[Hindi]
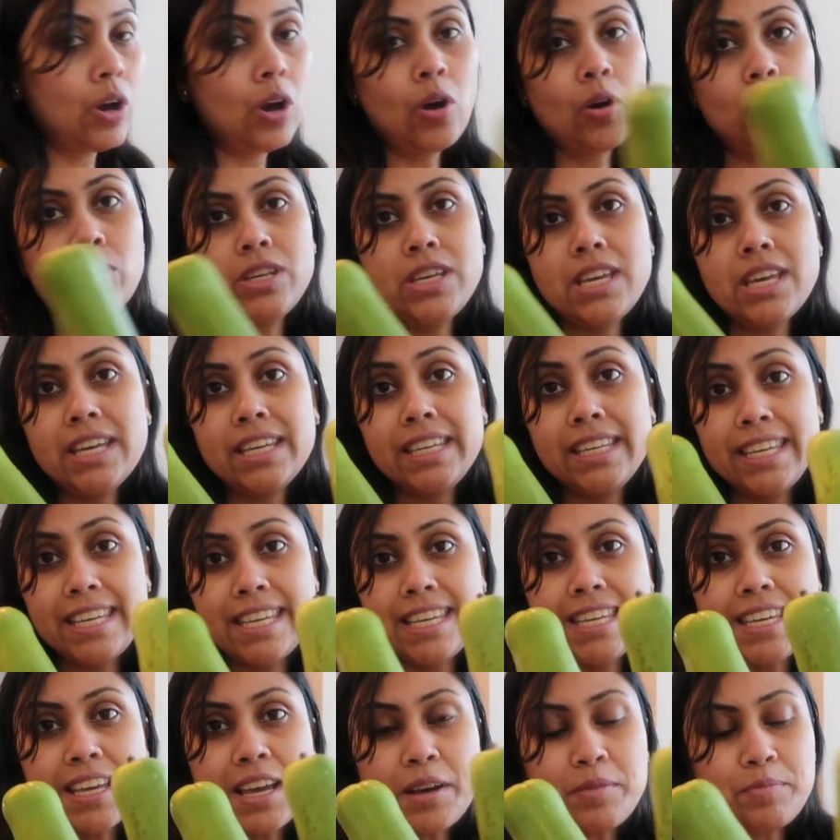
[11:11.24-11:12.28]
और ये
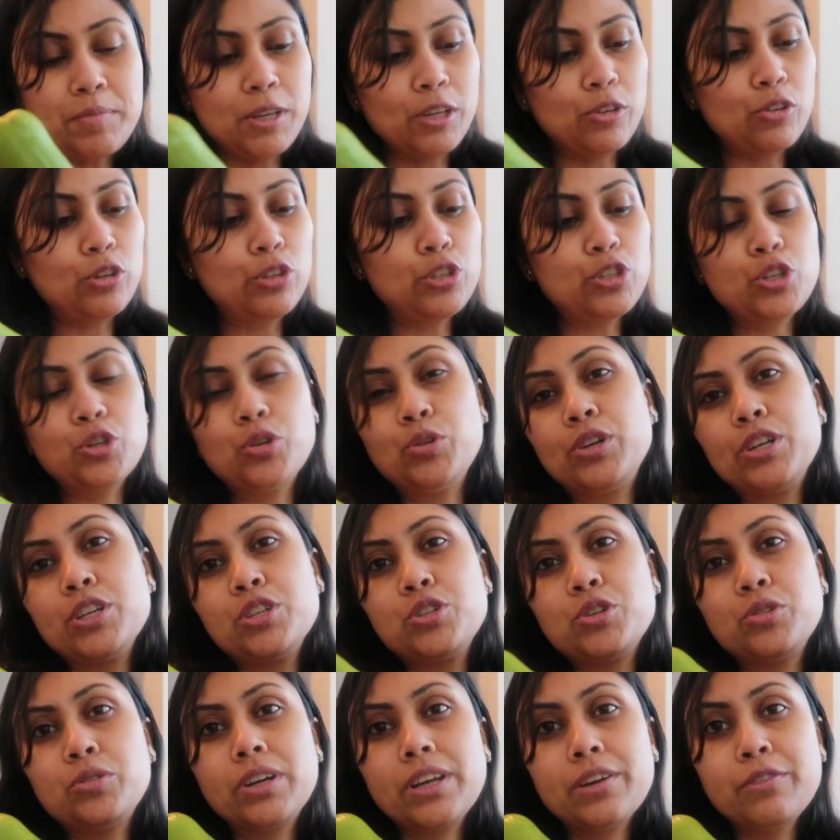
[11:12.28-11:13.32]
घिया बिल्कुल छोटे
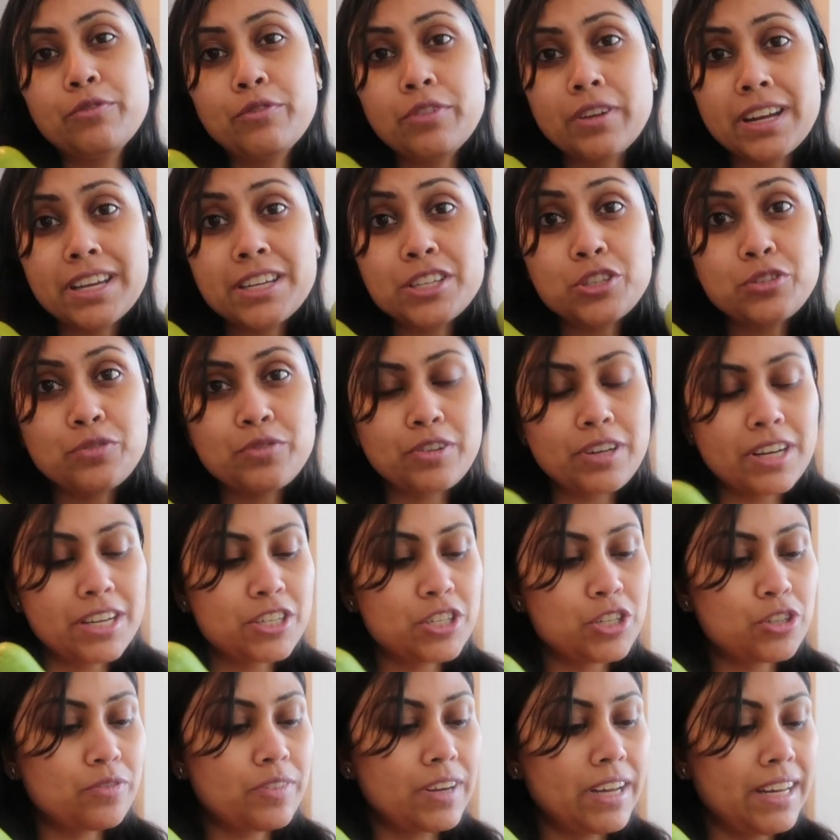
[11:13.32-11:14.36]
छोटे फ्रेश
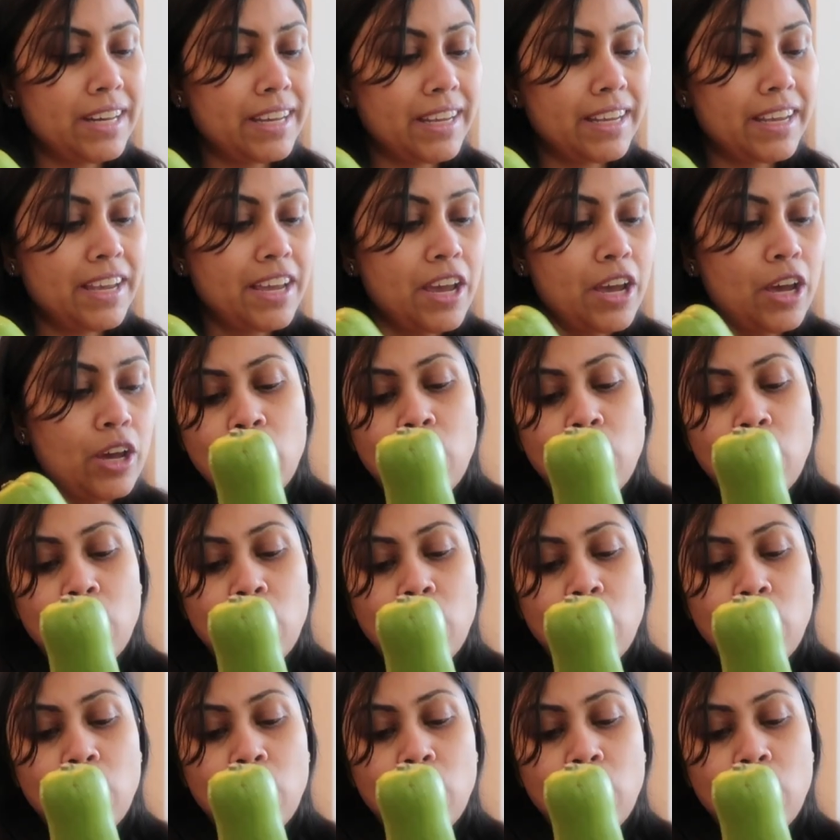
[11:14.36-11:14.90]
फ्रेश वाले हैं